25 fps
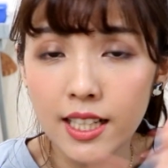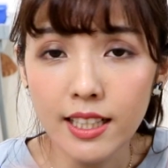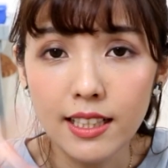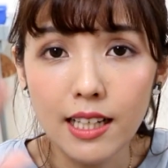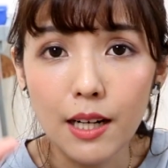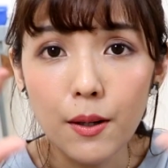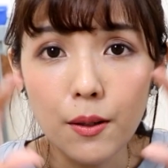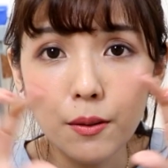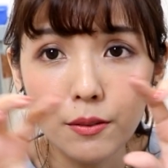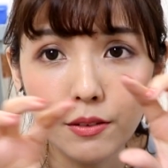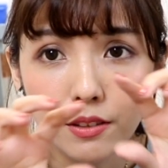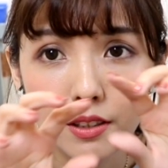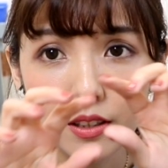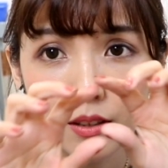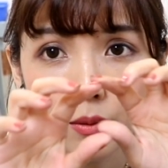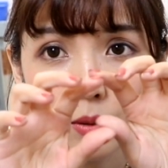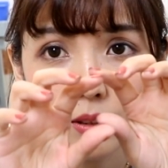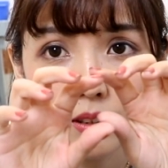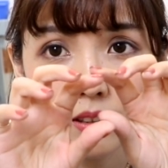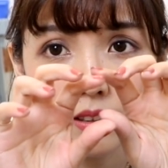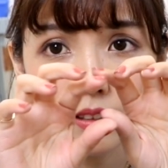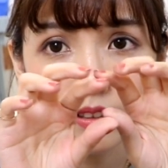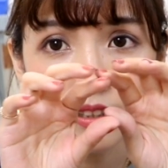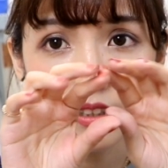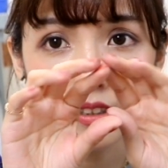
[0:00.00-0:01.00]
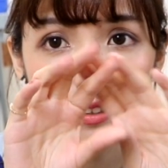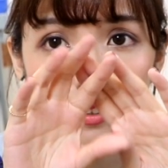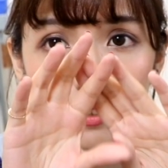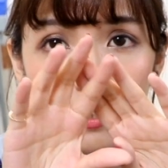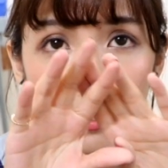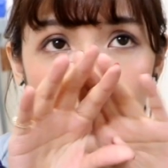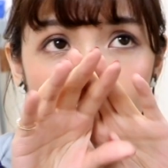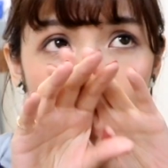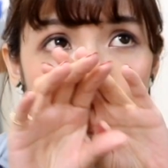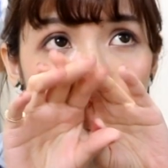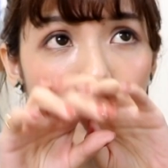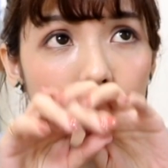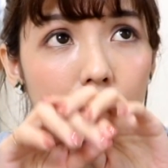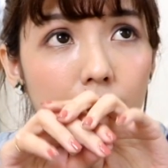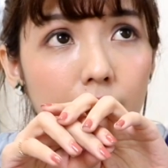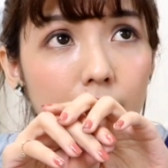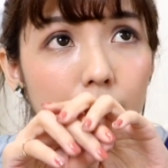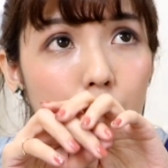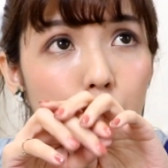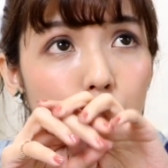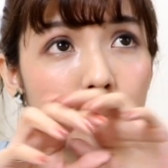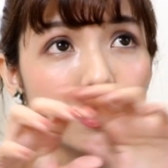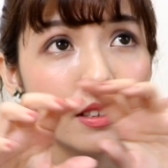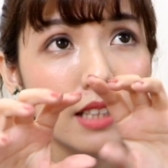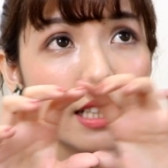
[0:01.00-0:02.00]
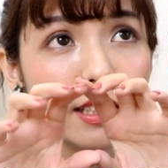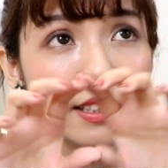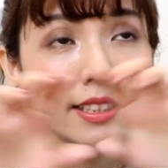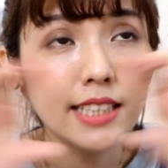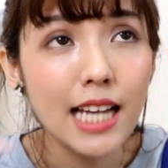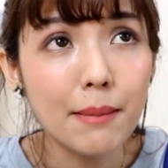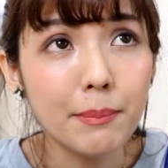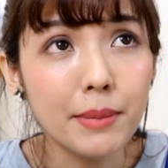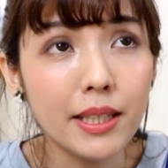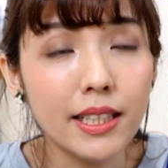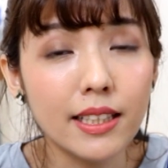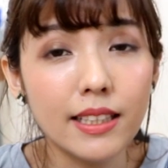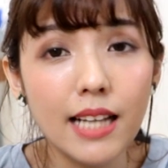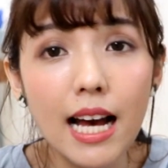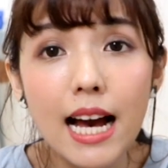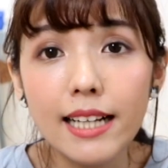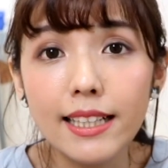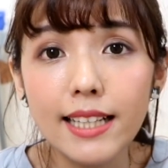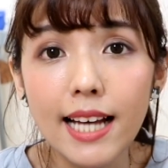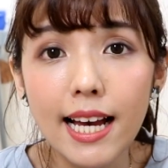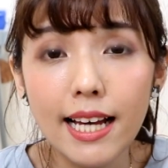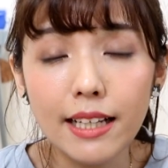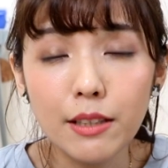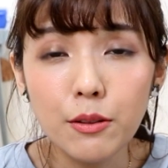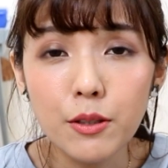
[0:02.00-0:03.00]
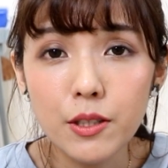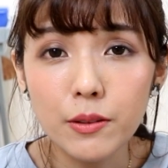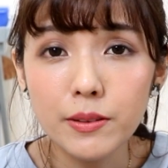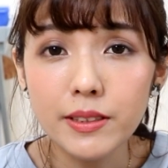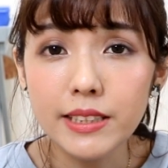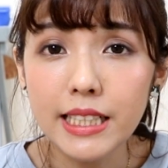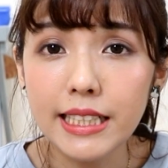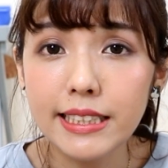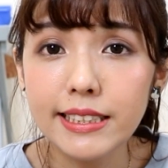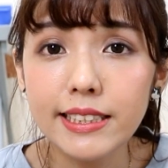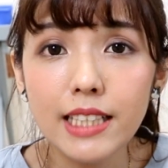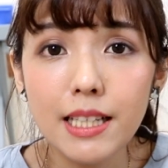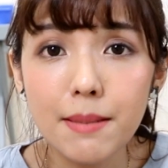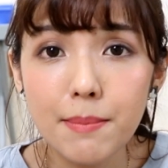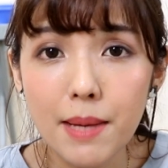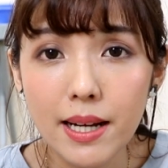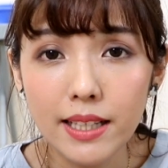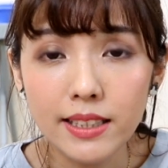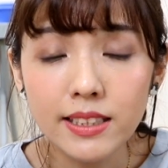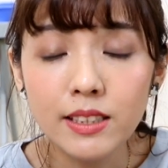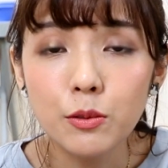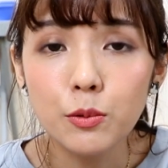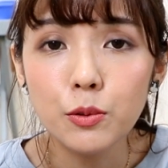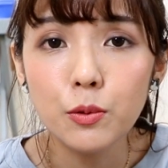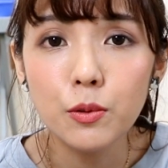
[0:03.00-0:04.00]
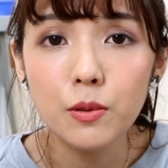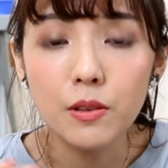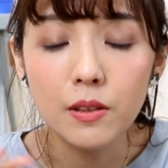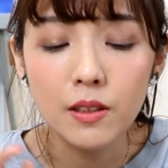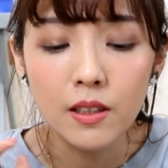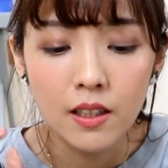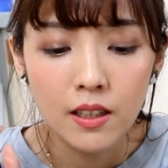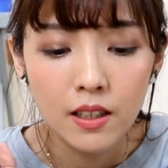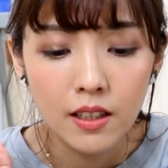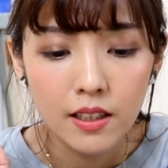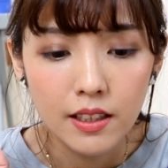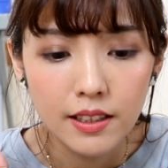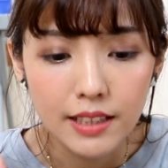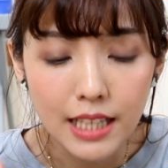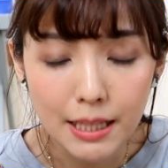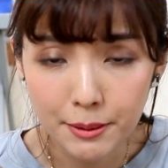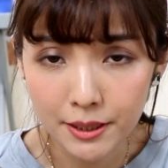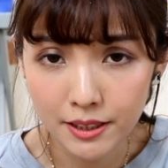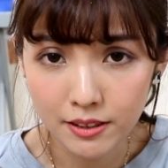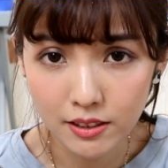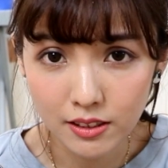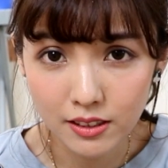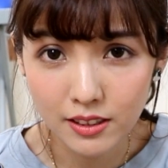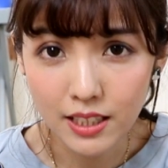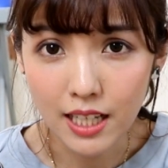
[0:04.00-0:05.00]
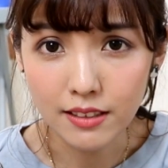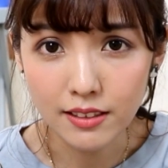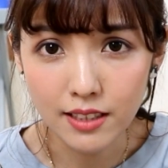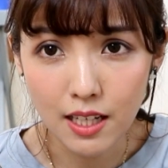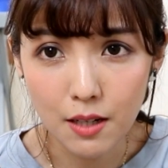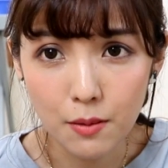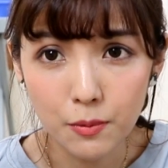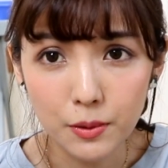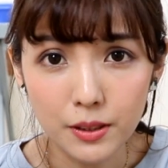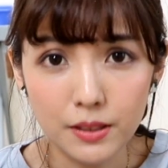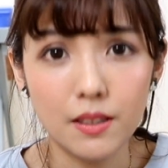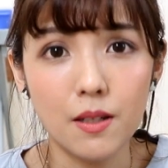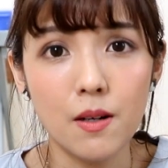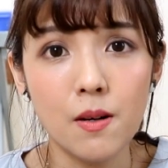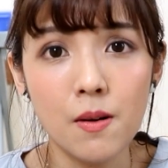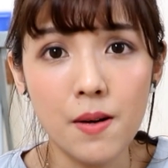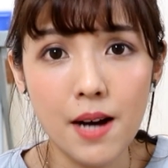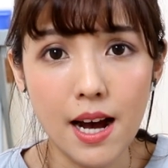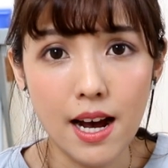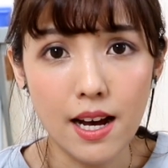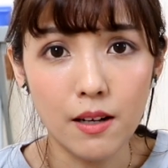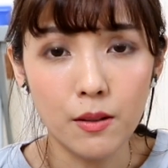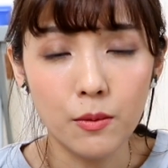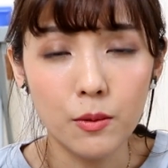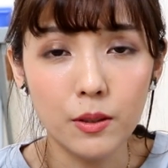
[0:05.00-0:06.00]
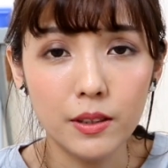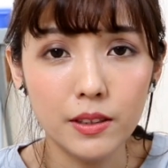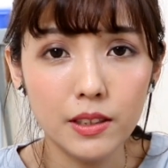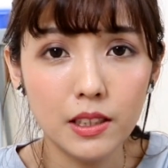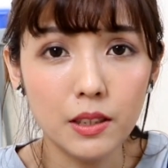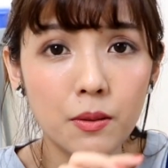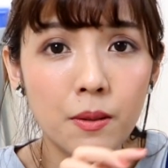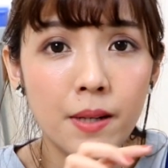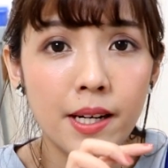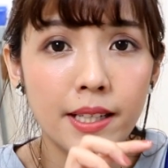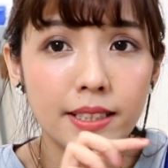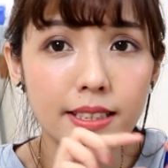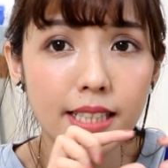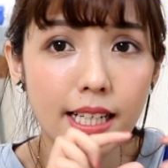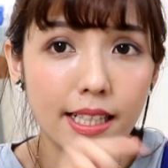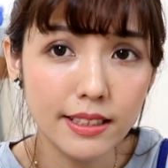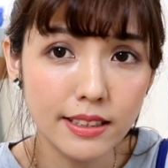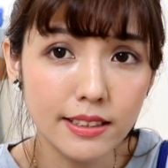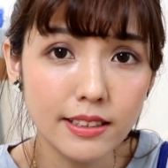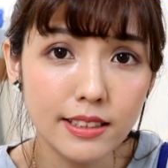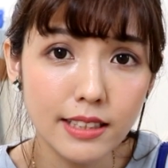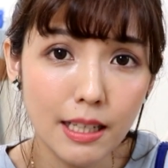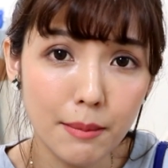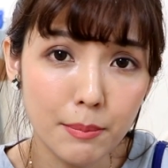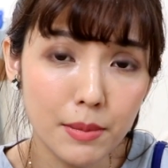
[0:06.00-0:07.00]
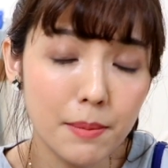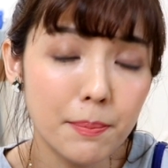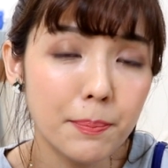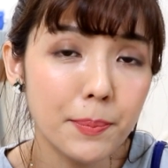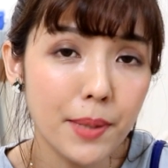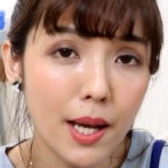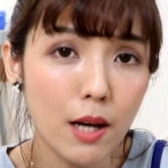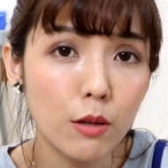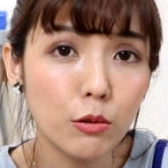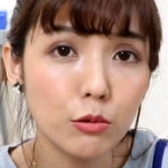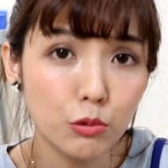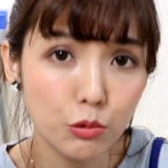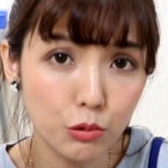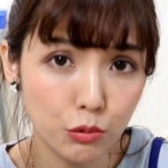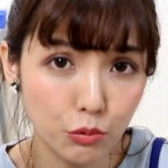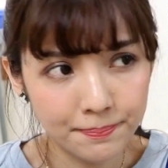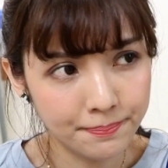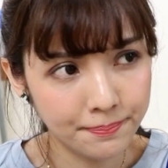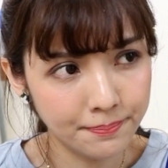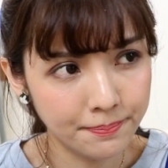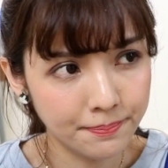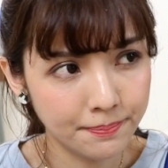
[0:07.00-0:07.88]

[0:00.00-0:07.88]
然后呢，我的那个啊文章下面按开会有简介嘛，如果那篇是厂商文的话，我一定会在上面标注。